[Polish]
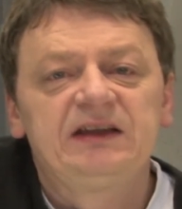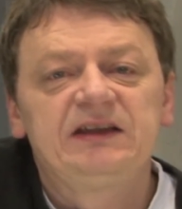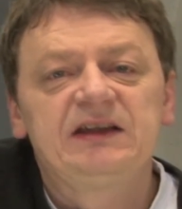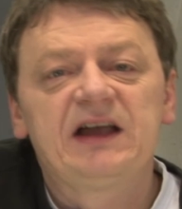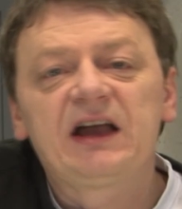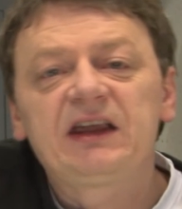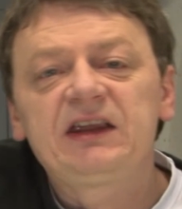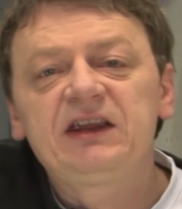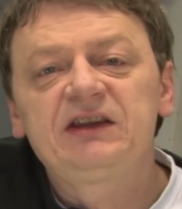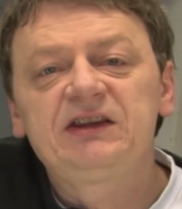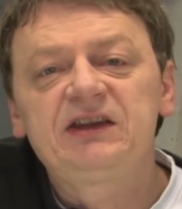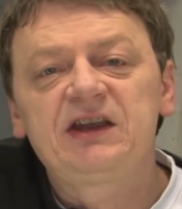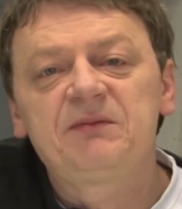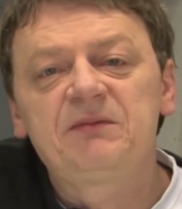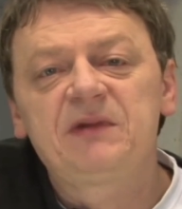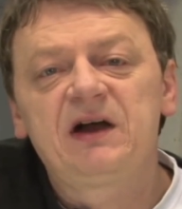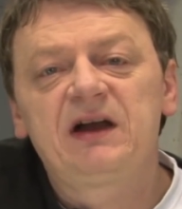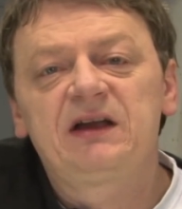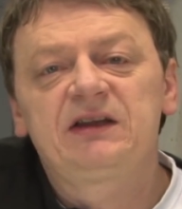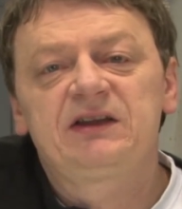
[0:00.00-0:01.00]
Jak ich nie
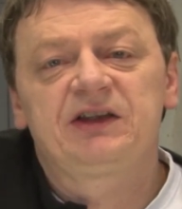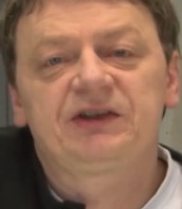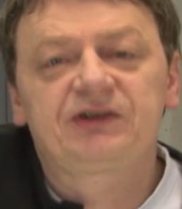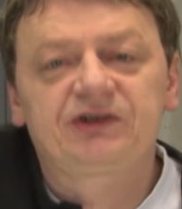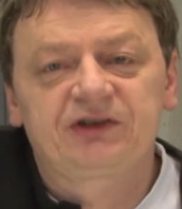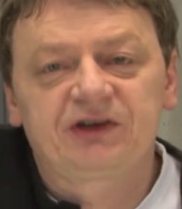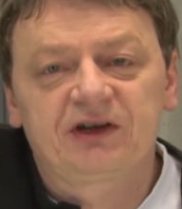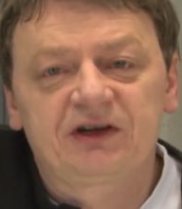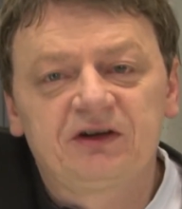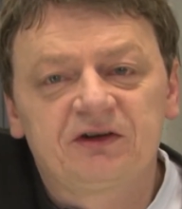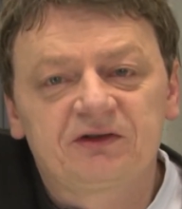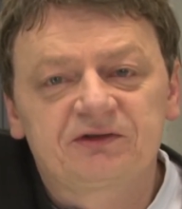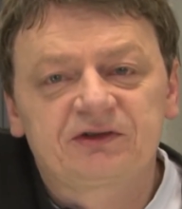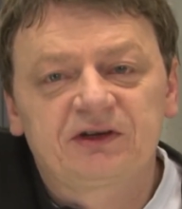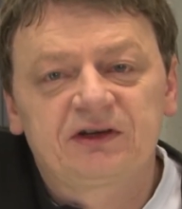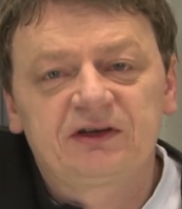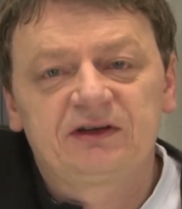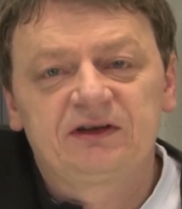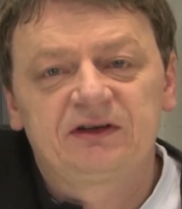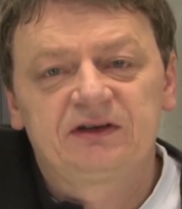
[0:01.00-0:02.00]
ma, jeszcze
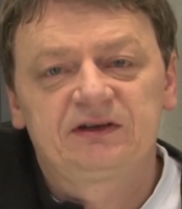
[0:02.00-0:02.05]
gorzej.